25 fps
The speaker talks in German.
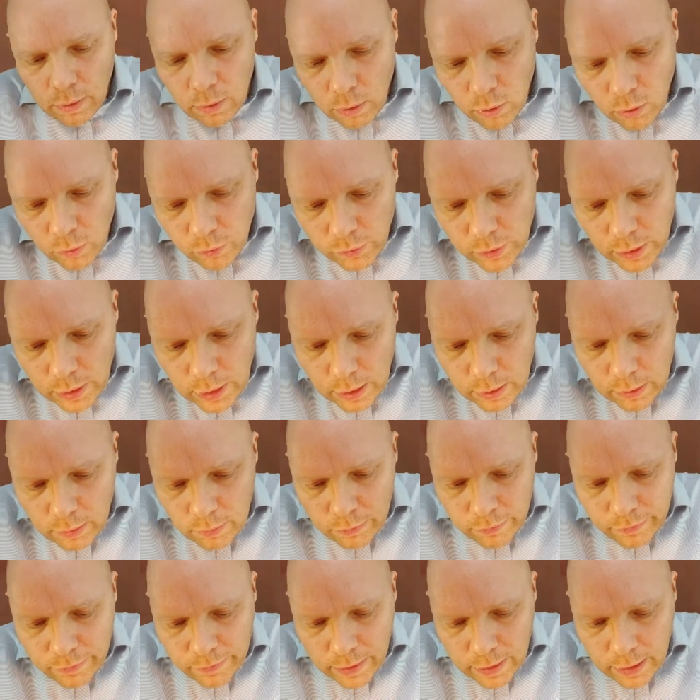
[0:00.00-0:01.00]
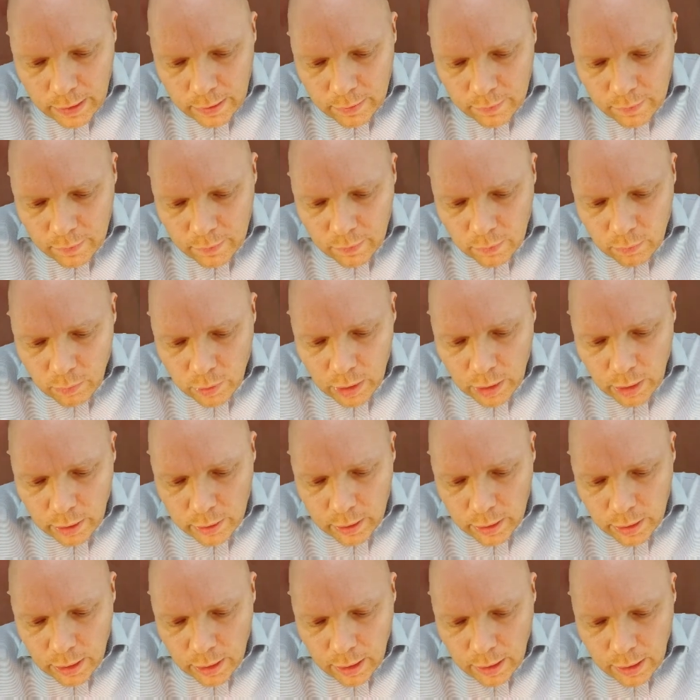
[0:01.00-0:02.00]
Auf jeden Fall. Das ist nämlich
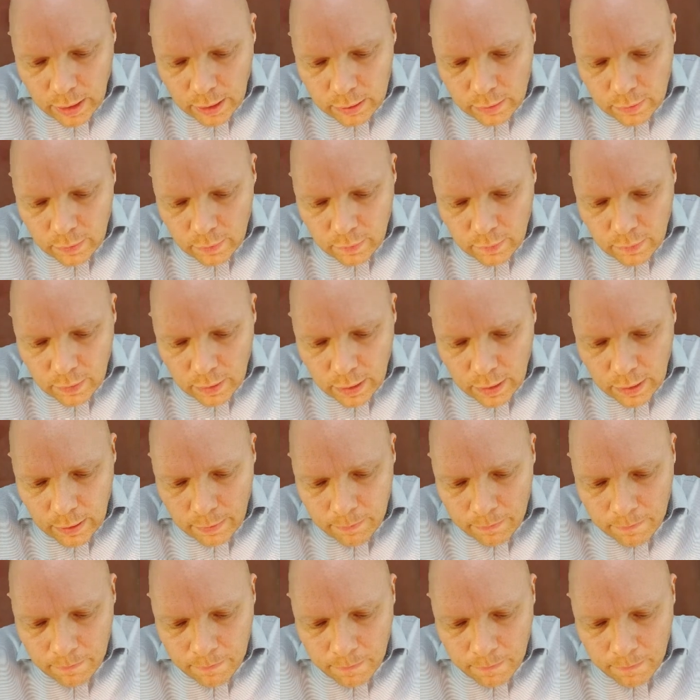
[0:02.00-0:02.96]
eine gerade Zahl.